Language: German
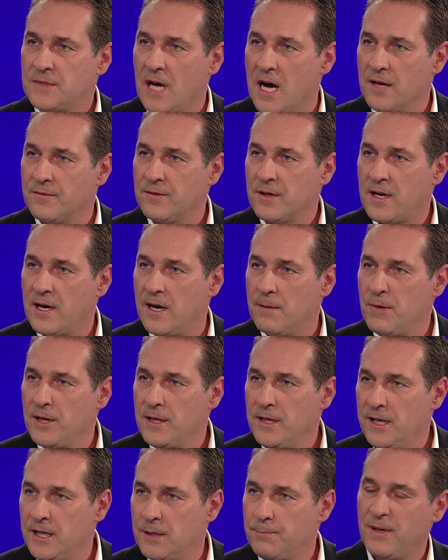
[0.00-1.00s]
Dann kann man
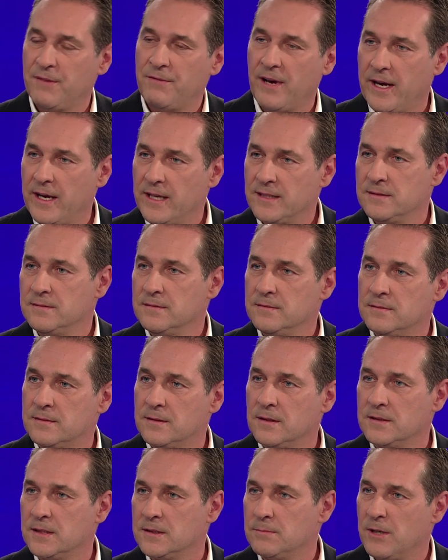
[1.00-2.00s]
nicht beweisen,
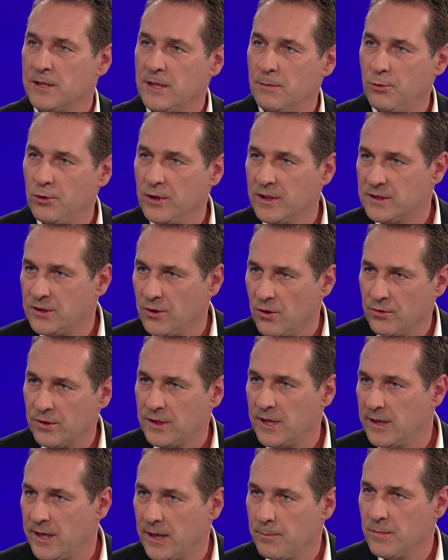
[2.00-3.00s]
dass es Manipulation
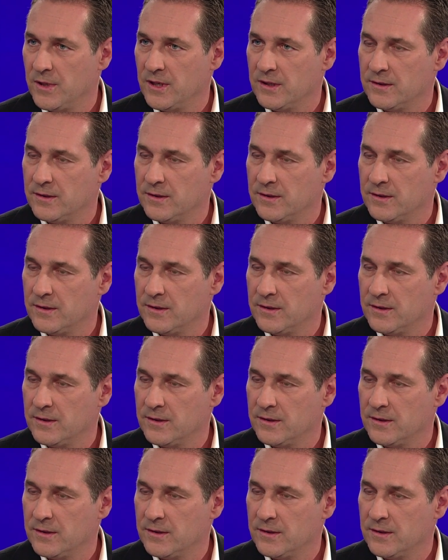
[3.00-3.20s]
gegeben hat.